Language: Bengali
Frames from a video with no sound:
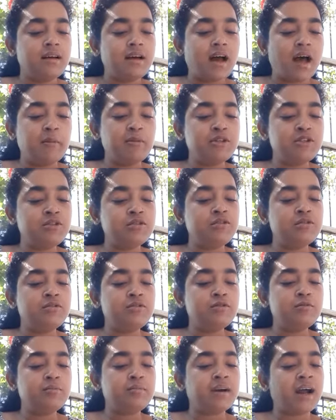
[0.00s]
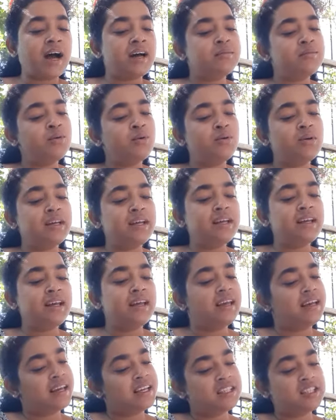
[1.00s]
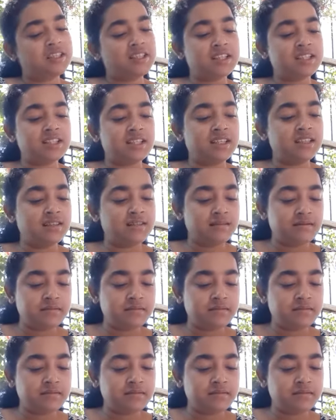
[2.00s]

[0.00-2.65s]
আমি শুধু প্রাণ ভরে এঁকে যেতে চাই